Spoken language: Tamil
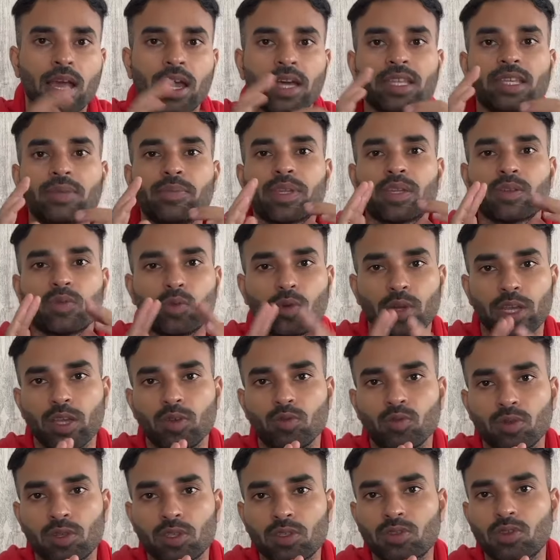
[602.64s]
அதே மாதிரி ஒரே
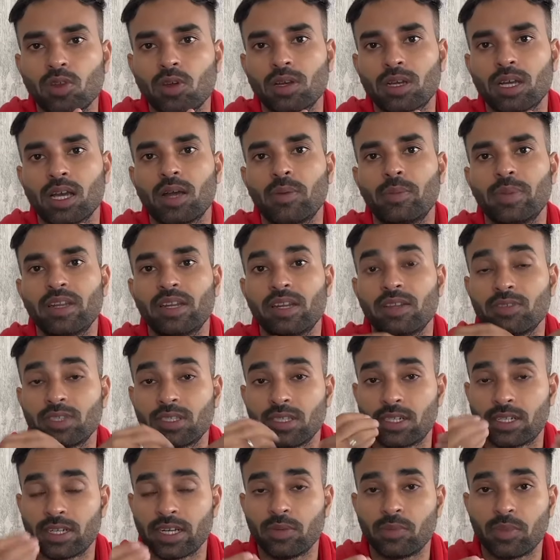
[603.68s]
ஒரு ஸ்டாக் இல்லை
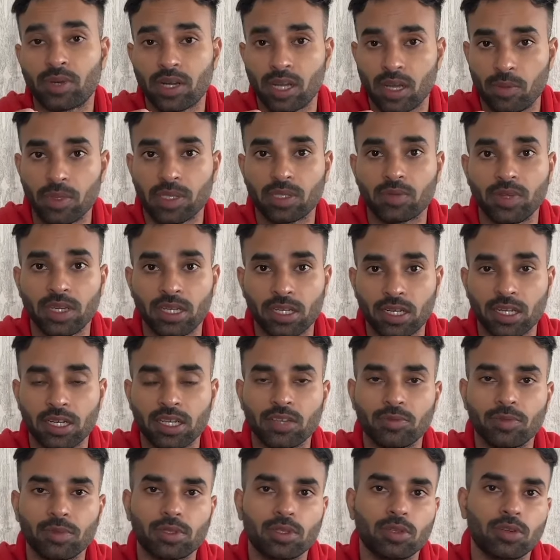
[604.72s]
வச்சு ட்ரேட் பண்ணாமல் ஸ்விங்
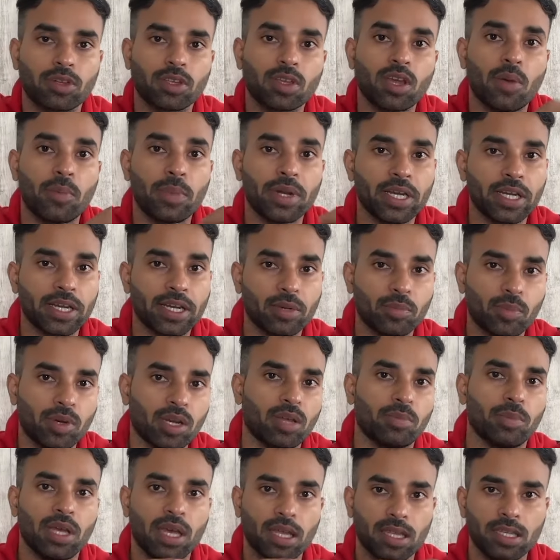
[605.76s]
ட்ரேடிங் பொறுத்த வரைக்கும் அப்படி ட்ரேட்
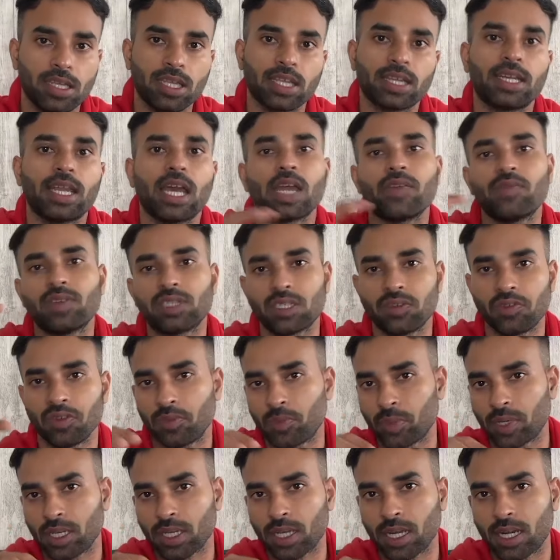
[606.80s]
பண்ணாமல் அதை நீங்கள் டைவர்சிஃபை
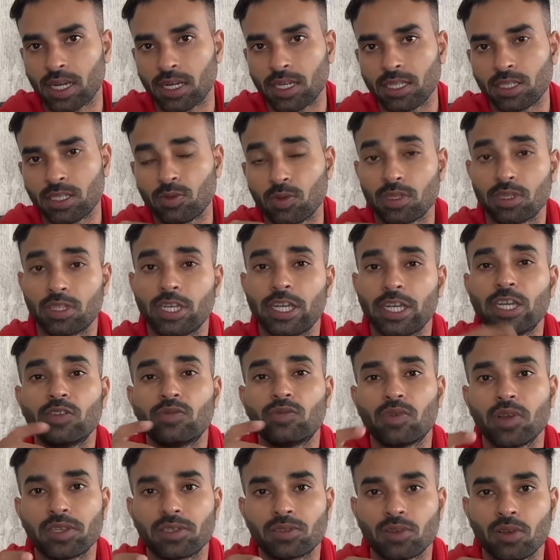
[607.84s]
பண்ணுங்கள் அட்லீஸ்ட் ஒரு த்ரீ டு
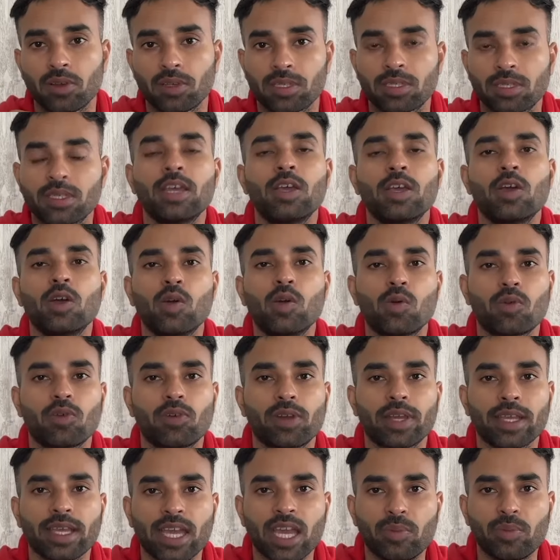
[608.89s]
ஃபைவ் ஸ்டாக்ஸ்
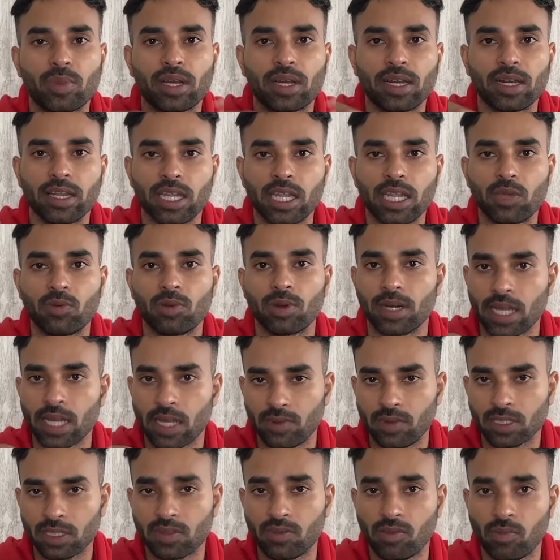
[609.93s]
உங்களோட கேபிட்டலில் ஈக்குவலாக
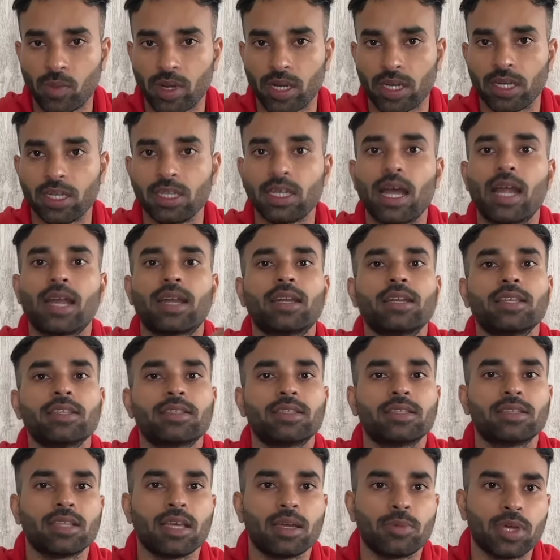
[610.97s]
டைவர்சிஃபை பண்ணிட்டு அட்லீஸ்ட்
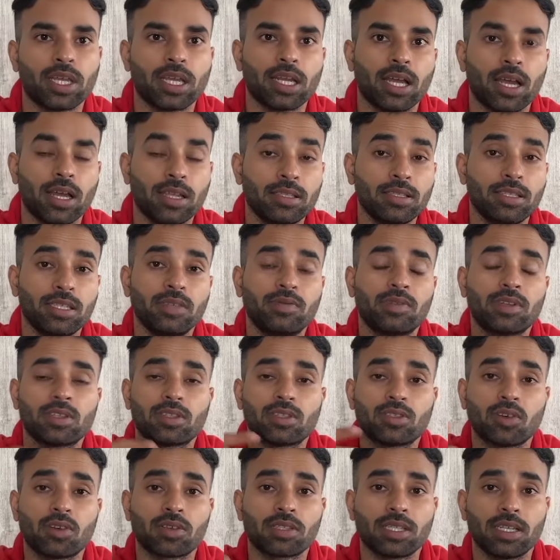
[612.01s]
இந்த மாதிரி அஞ்சு டிஃப்ரெண்ட்
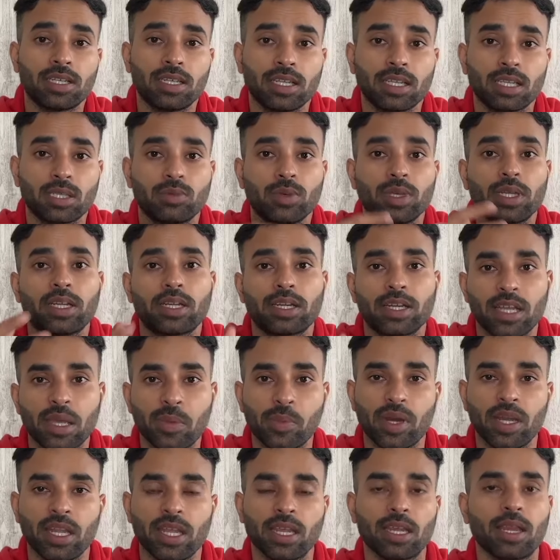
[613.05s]
ஸ்டாக்ஸில் நீங்கள் ஸ்விங் ட்ரேடிங்
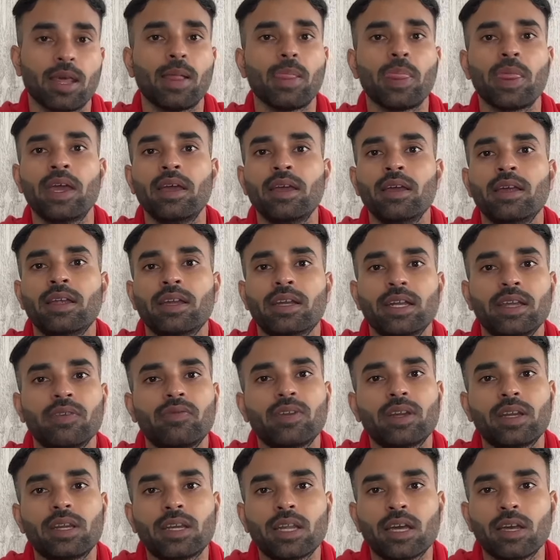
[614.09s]
பண்ணிங்கன்னா
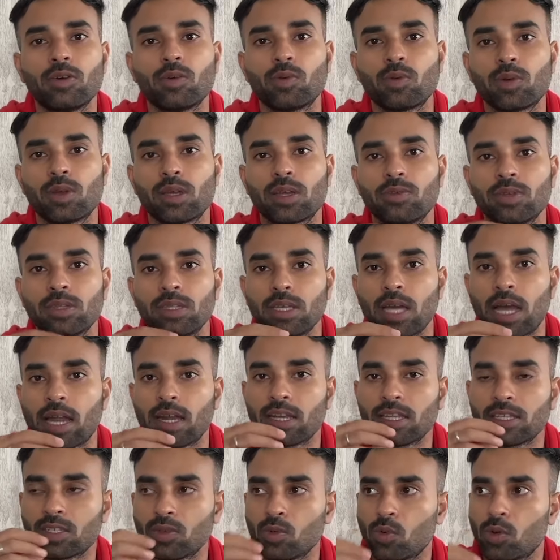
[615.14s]
டெஃபினட்டாக உங்களுக்கு வந்து
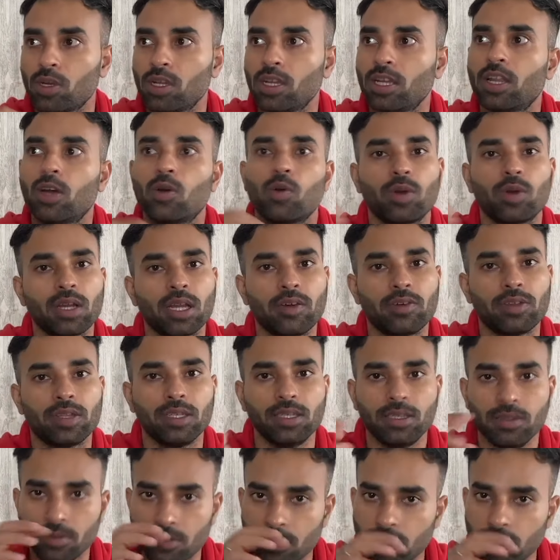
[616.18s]
அட்லீஸ்ட் ஒன்று இல்லை ஒன்றாவது